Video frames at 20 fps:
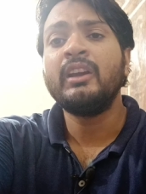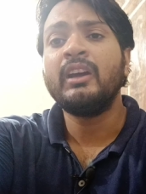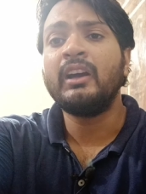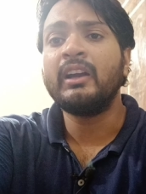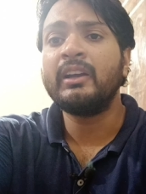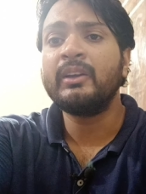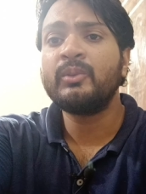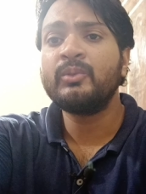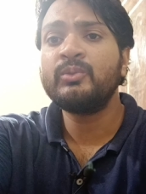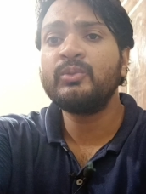
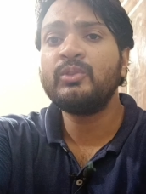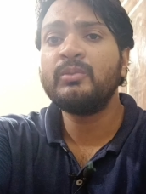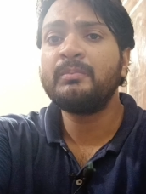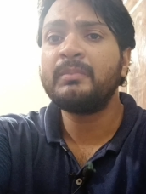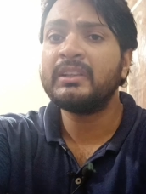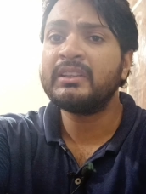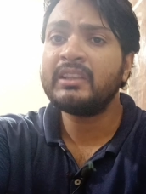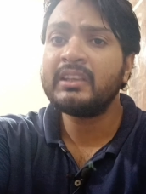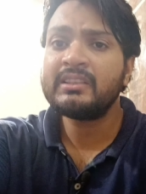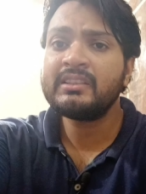अगर उनको
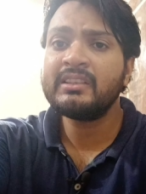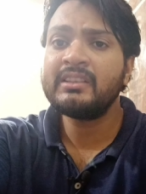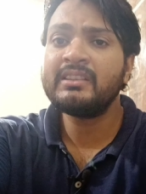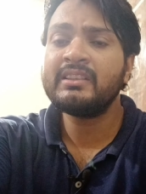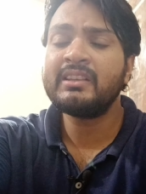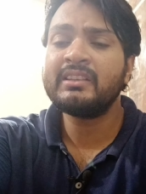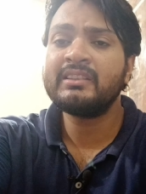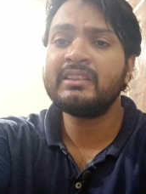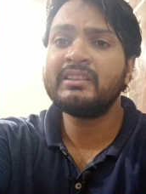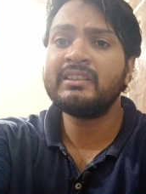पता चल
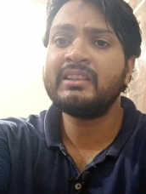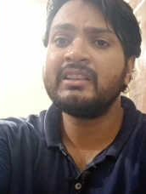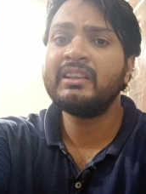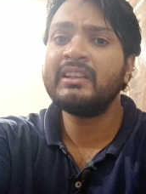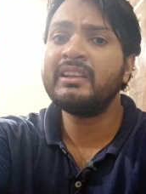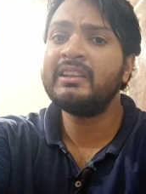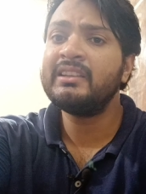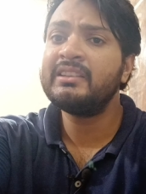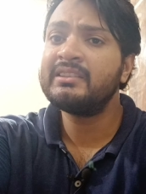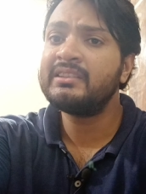जाता था
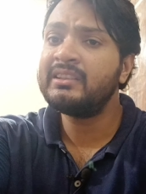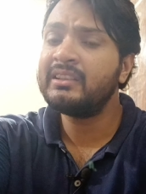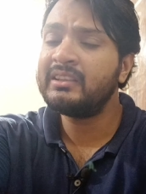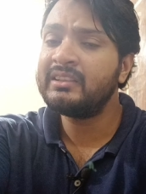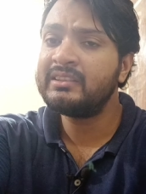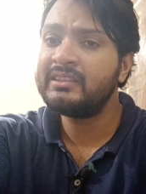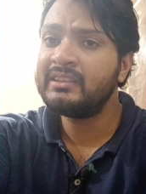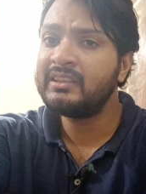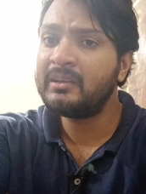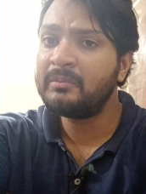कि इसने
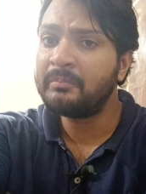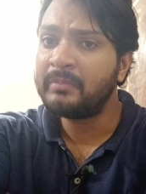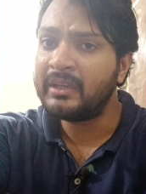किसी का